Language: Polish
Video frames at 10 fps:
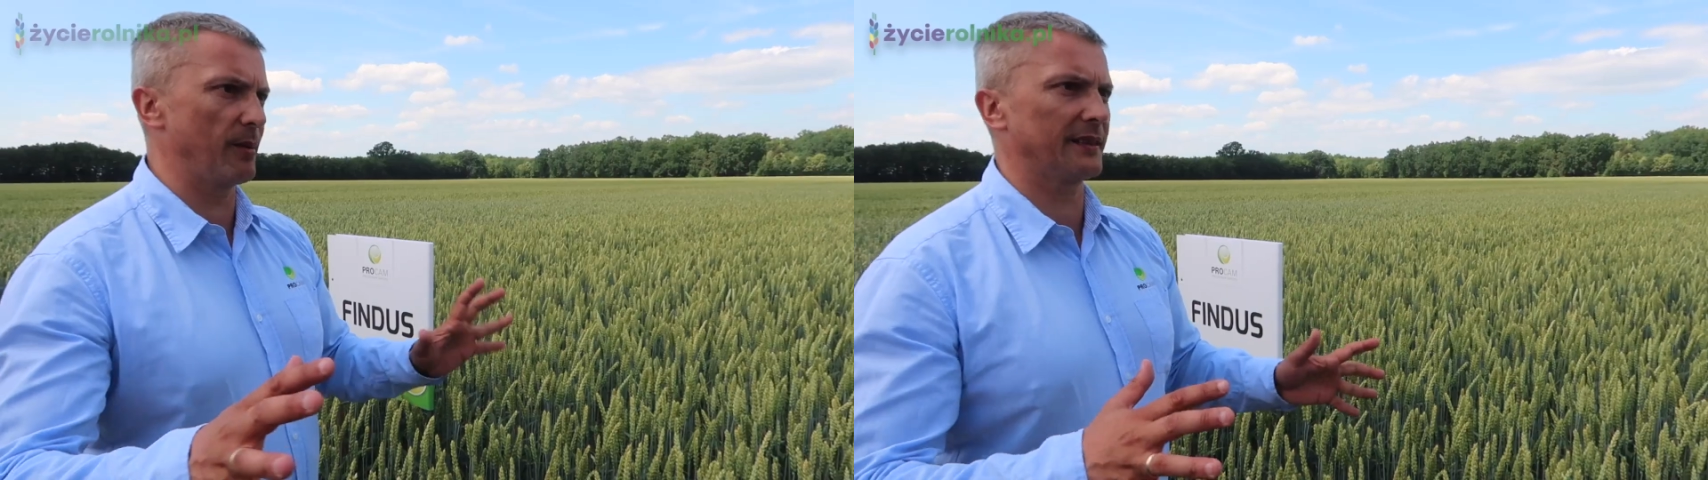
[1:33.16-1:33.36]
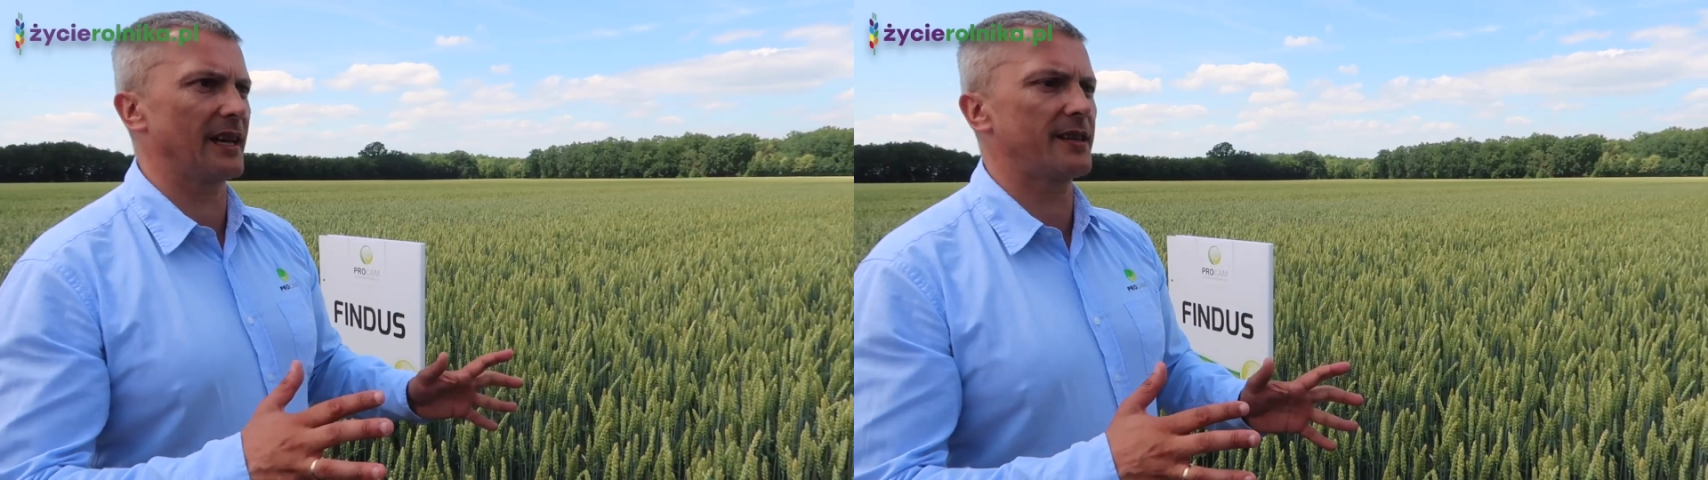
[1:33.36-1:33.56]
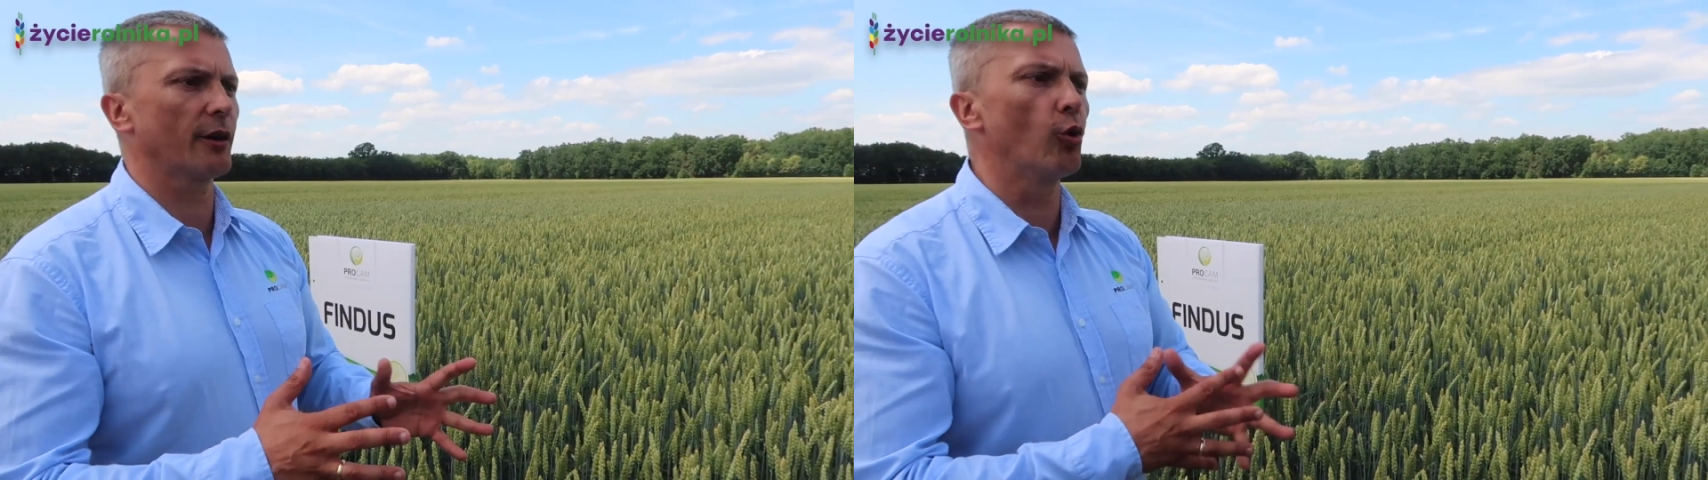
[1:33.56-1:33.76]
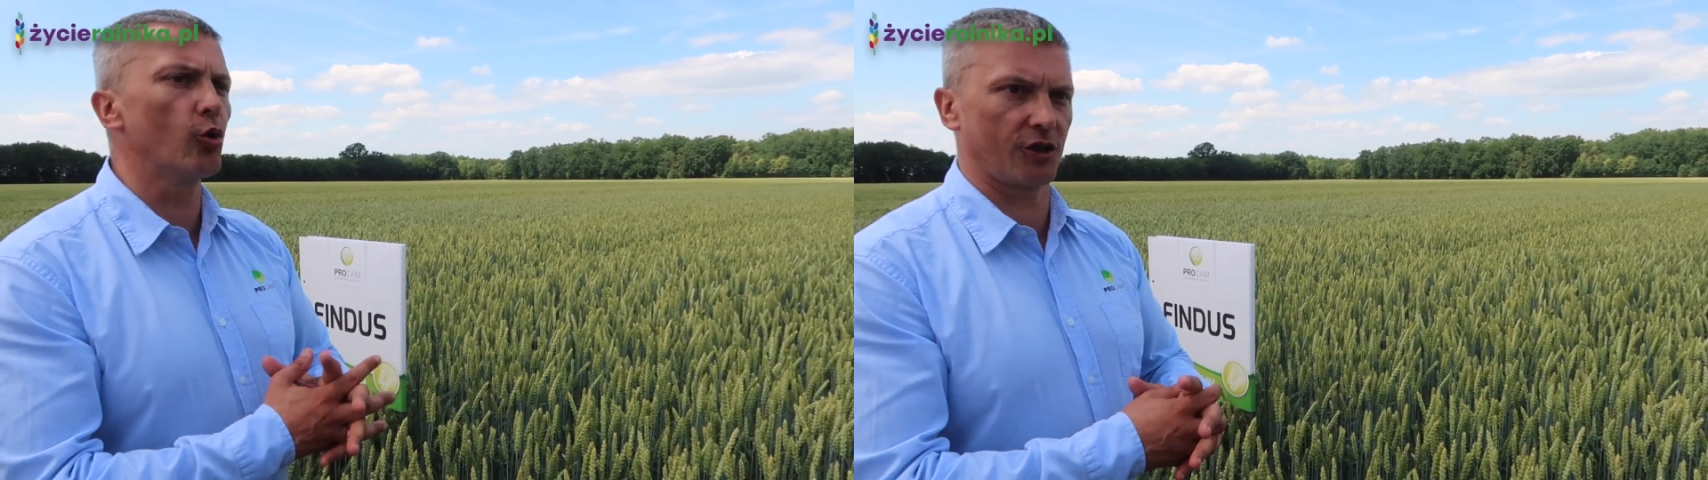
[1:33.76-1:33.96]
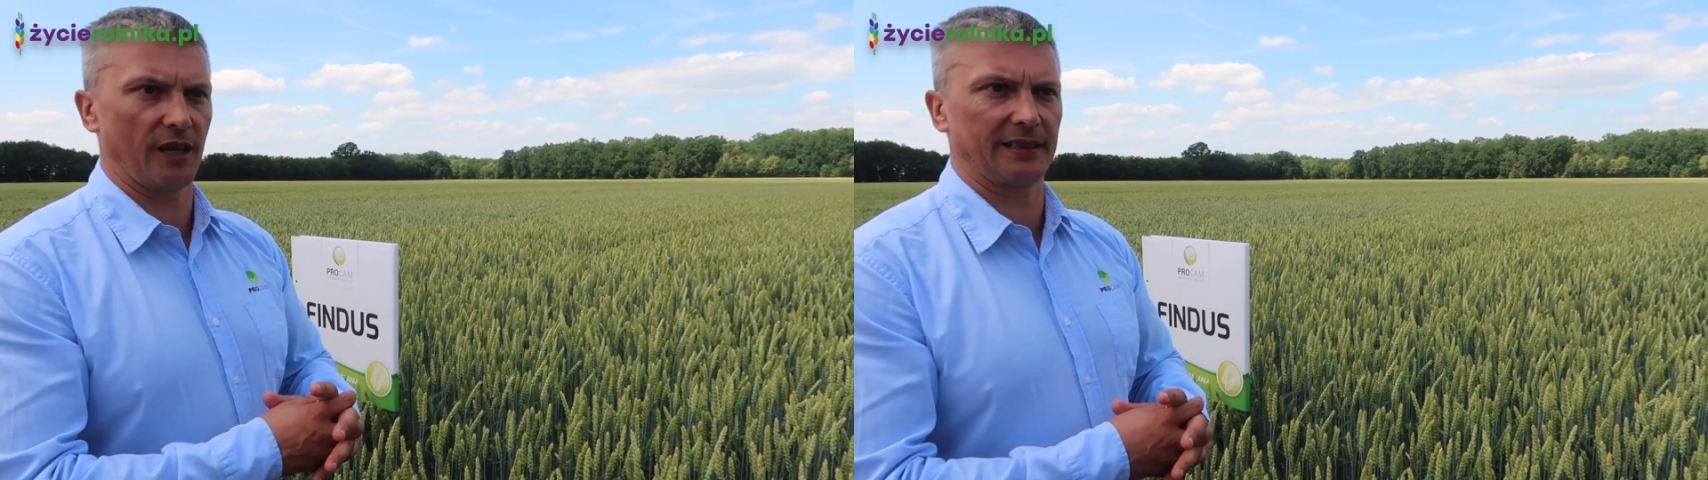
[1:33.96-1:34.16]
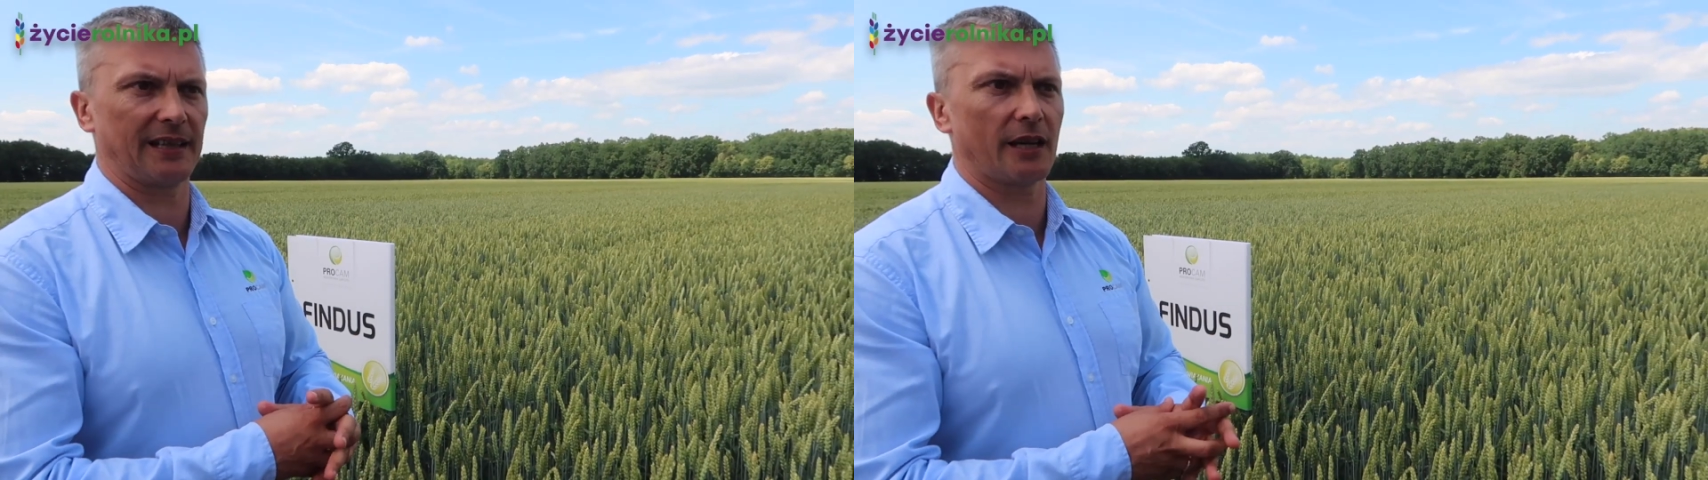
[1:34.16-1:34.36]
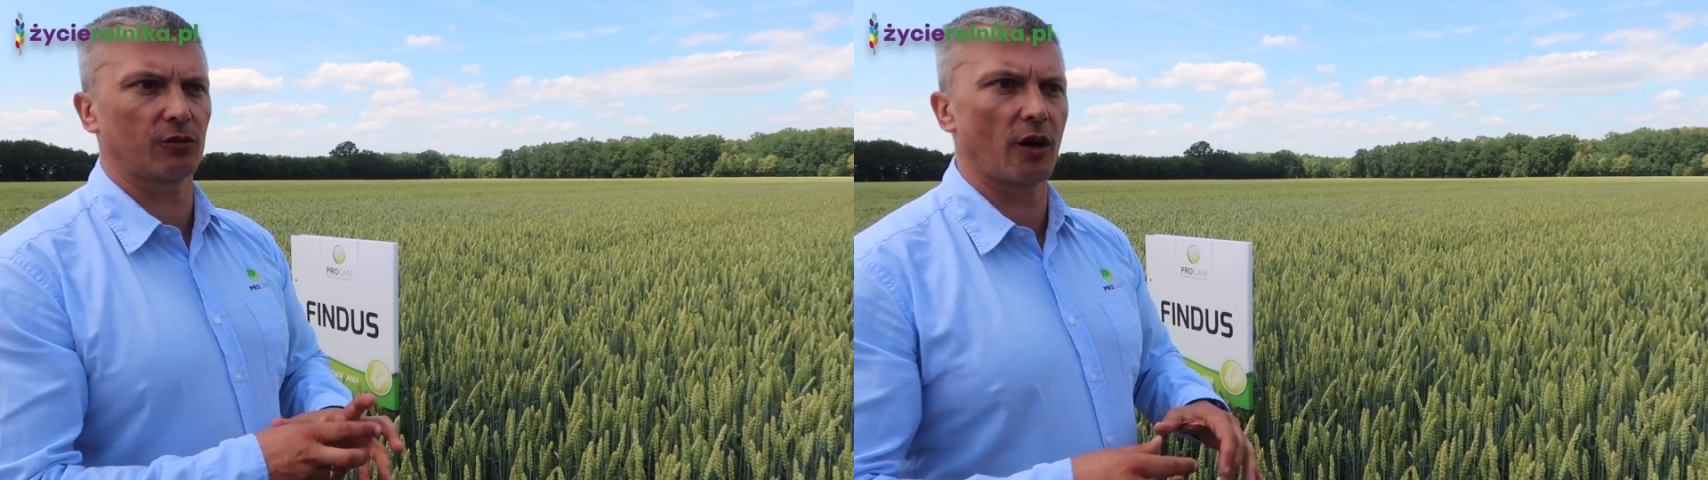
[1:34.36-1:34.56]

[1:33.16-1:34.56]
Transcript: plantacje różne, takie,